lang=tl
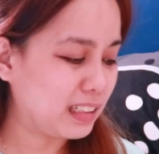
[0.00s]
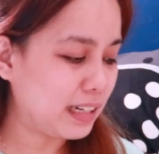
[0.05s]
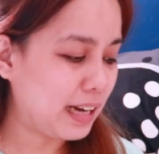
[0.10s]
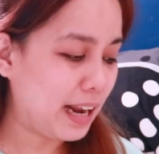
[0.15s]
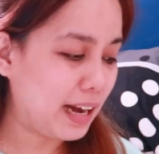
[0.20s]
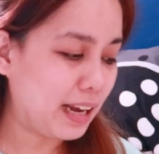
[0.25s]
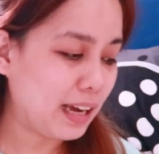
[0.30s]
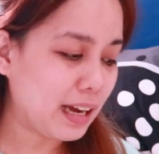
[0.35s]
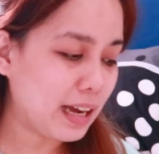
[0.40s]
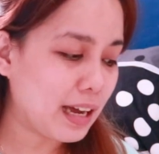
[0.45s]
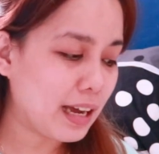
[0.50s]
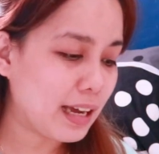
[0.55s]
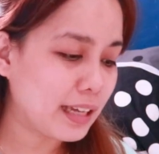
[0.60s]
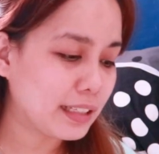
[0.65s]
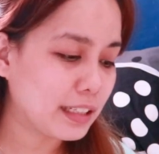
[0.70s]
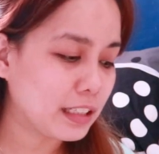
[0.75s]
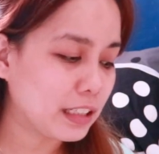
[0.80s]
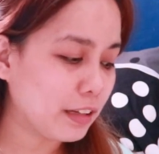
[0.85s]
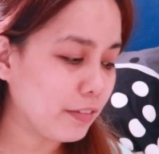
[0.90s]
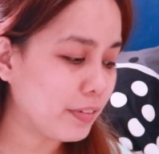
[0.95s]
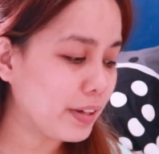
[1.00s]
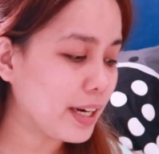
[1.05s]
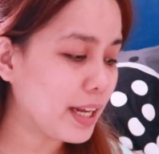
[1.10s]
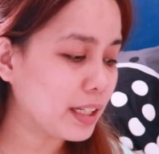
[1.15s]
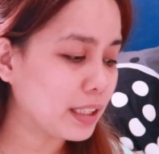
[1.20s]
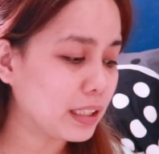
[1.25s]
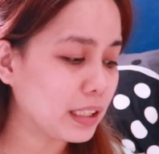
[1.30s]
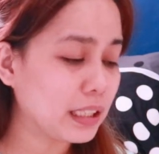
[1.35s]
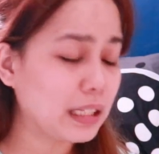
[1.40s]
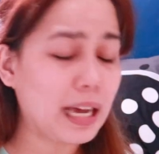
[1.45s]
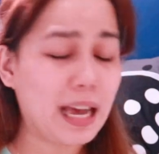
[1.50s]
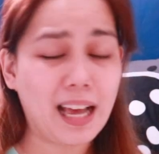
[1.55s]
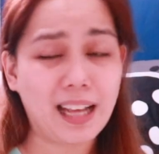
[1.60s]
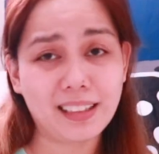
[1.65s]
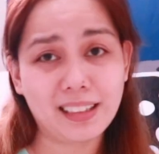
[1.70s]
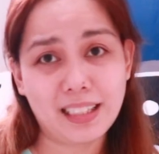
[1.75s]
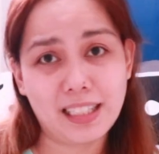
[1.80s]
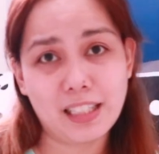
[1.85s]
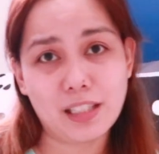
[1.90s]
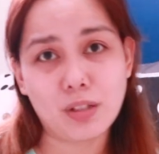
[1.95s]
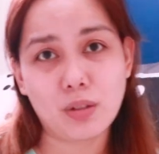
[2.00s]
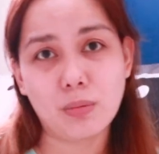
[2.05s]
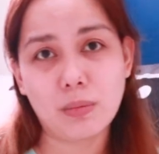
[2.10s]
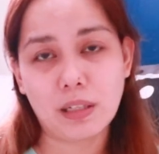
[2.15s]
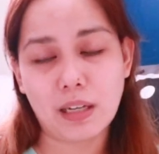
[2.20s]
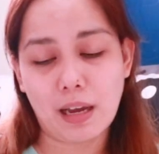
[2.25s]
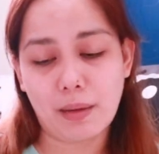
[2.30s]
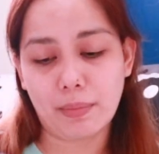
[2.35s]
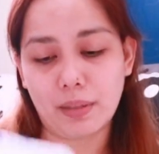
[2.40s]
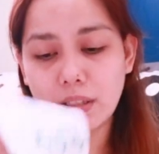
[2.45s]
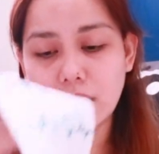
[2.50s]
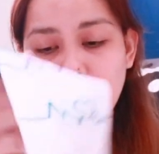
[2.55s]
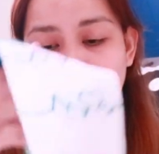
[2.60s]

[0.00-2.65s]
Lana card. And even ating athletes, gumagamit